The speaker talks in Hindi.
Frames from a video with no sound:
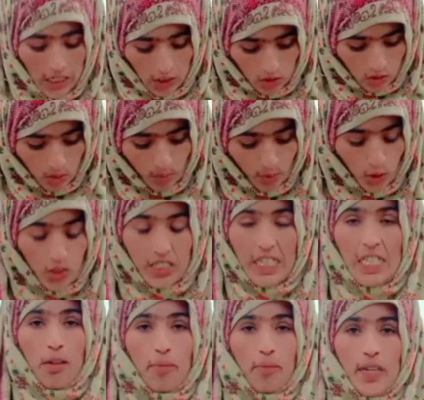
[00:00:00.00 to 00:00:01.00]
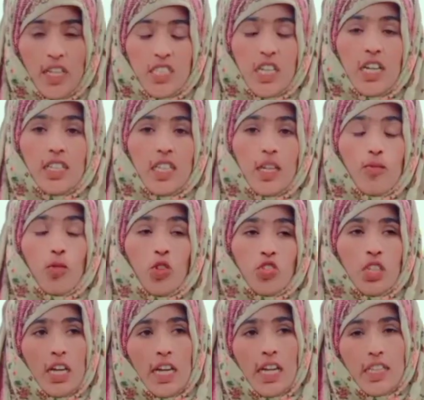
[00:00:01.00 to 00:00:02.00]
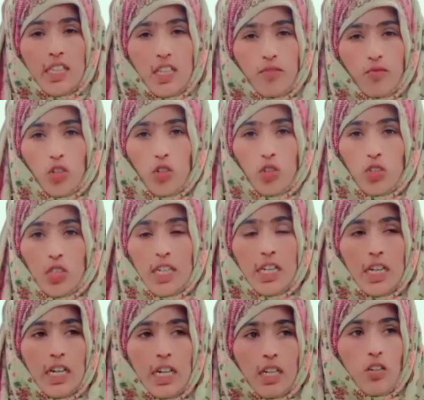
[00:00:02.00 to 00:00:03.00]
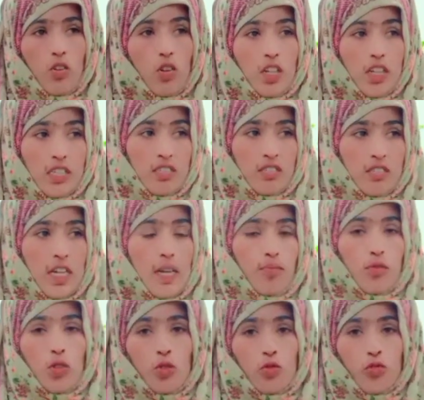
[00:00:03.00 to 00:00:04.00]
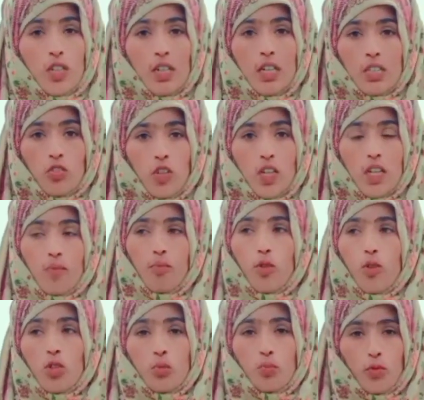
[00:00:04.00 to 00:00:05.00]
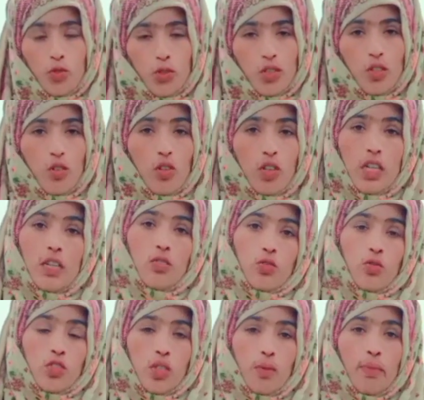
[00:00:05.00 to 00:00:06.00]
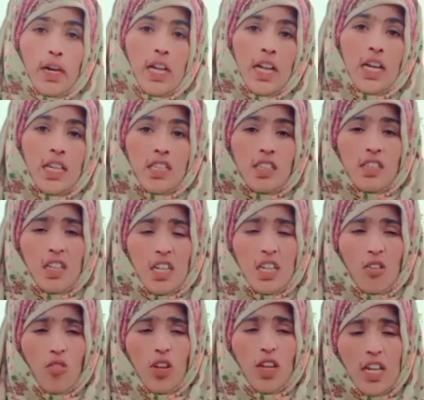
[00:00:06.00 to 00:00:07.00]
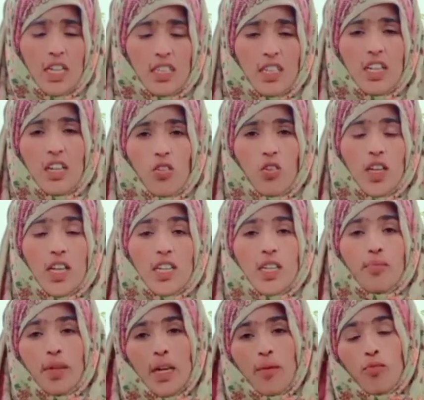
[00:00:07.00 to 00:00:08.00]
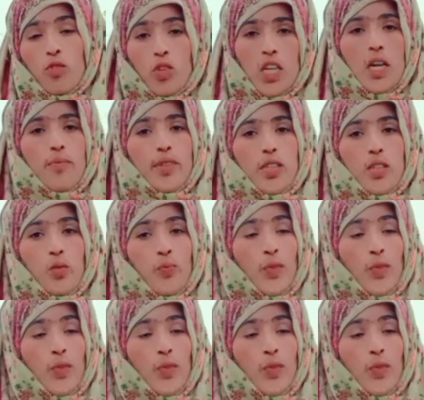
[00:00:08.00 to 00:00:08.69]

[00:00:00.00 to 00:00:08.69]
तो बहुत ज़्यादा परेशान थे हम लोग सारा दिन वो रोता रहा और इस टाइम तो उसका जो है ना बहुत मुश्किल हो गया उसको संभालना इतना रोया इतना रोया कि मैं आपको क्या बताऊँ